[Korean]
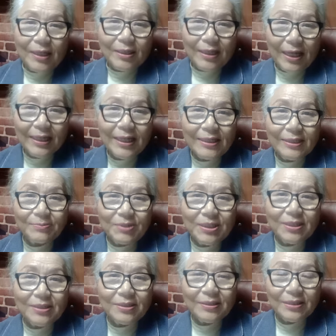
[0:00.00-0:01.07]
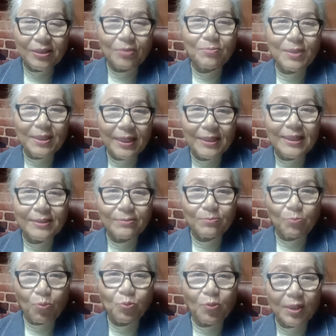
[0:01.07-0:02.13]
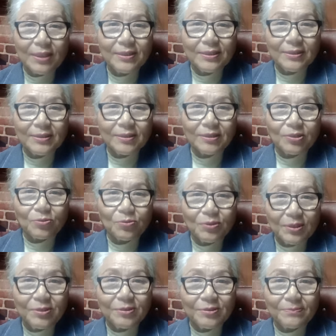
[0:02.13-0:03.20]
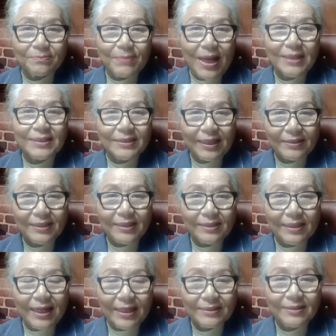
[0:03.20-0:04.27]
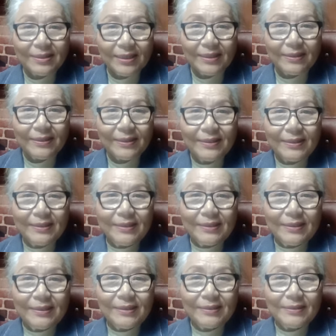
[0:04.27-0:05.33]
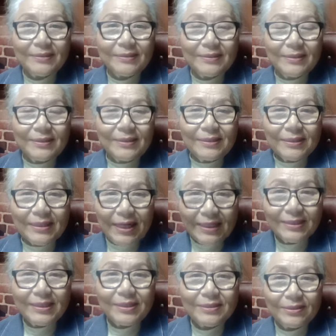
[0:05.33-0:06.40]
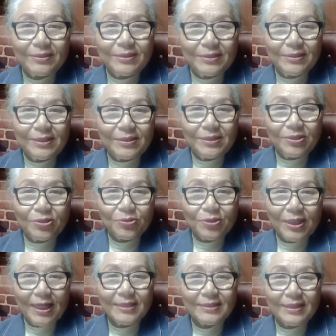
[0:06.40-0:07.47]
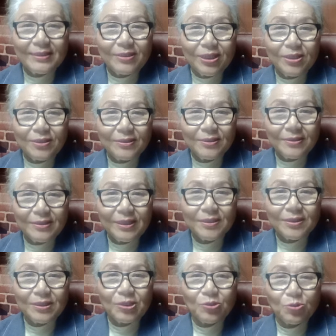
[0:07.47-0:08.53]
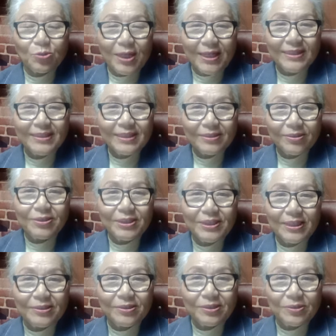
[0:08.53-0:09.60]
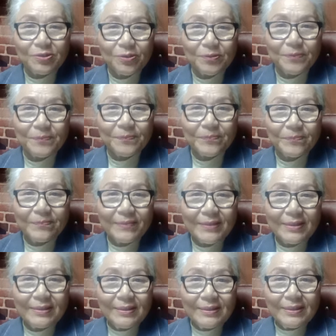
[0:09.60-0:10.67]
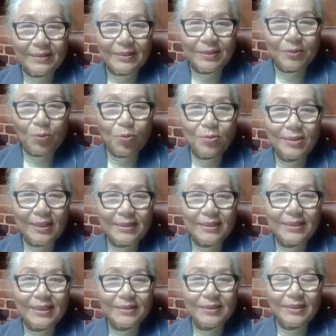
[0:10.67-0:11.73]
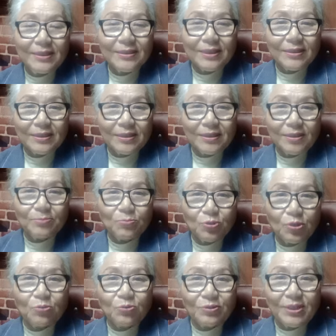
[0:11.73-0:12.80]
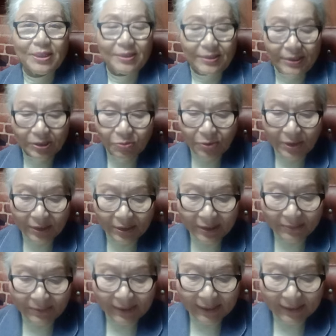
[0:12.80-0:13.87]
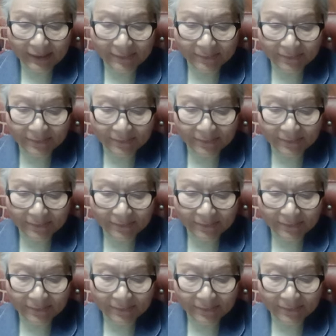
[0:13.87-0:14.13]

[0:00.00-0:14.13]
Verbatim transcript: 하나님 신 정말 하나님을 모독하는 것이고 이것은 마귀 사탄은 가짜 에, 가짜들이죠 들 가짜 적 적그리스도 가짜 선지자들이죠 어, 오늘날 이단이 이렇게 큰 무서운 죄를 짓고 있는 것입니다